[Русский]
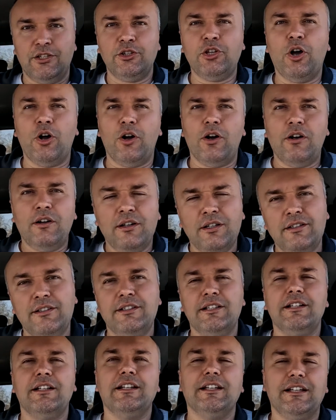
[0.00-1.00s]
Но,
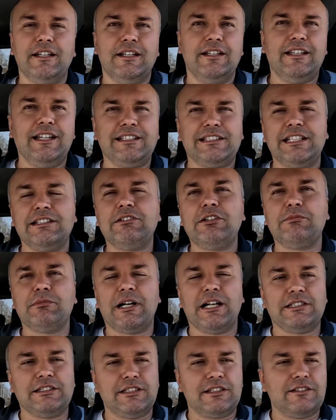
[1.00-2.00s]
если вы
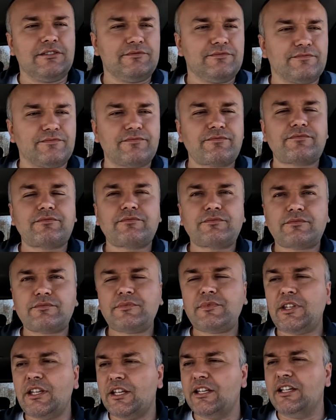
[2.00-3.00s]
мастер,
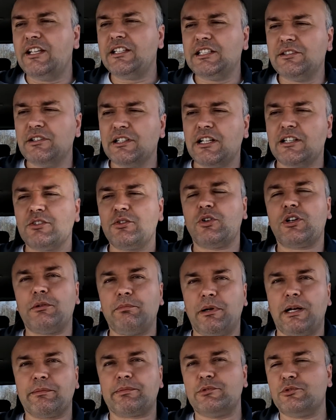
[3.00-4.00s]
если вы контора
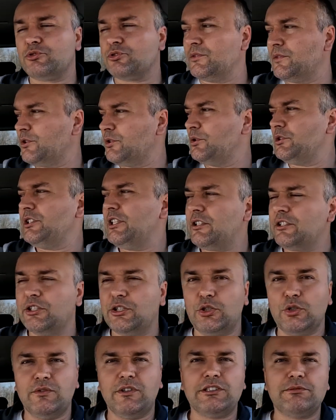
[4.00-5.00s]
по обслуживанию
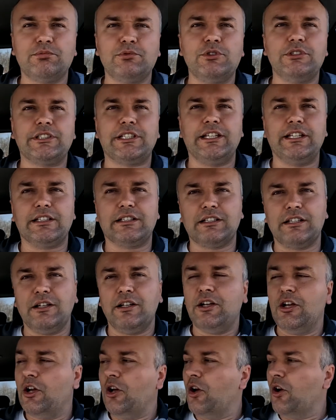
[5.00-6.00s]
техники, у вас будет скидка
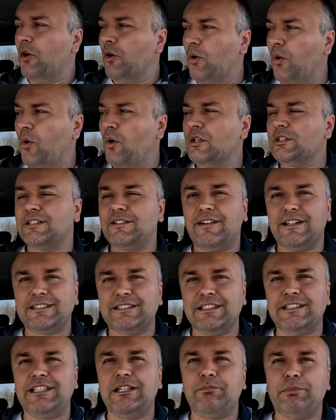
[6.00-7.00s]
от
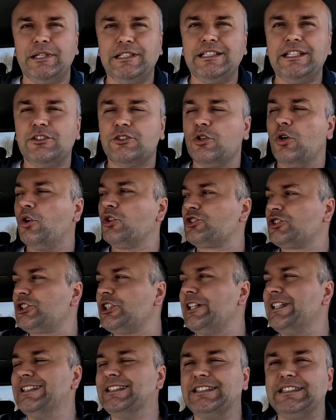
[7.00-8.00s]
25 до
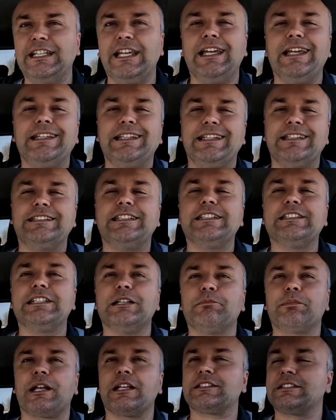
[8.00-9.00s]

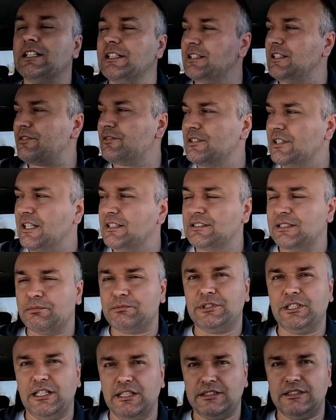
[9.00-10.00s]
60% процентов на
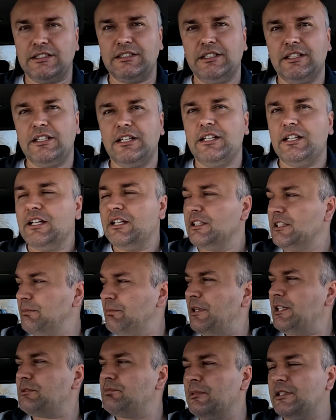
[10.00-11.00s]
запчасти.
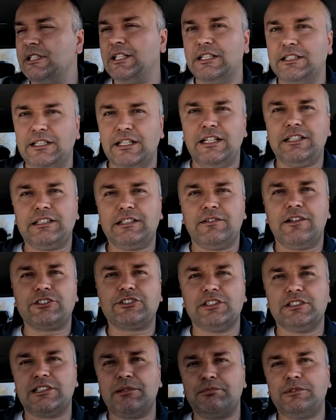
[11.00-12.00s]
Теперь смотрите, если
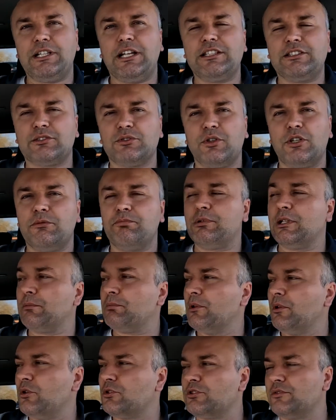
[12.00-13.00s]
ваша запчасть стоит,
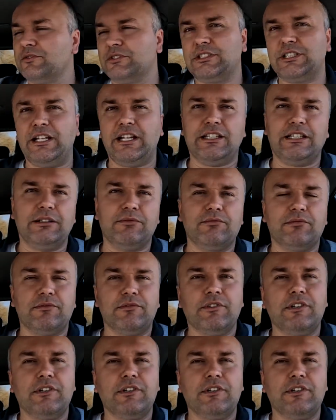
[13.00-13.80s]
предположим, в среднем,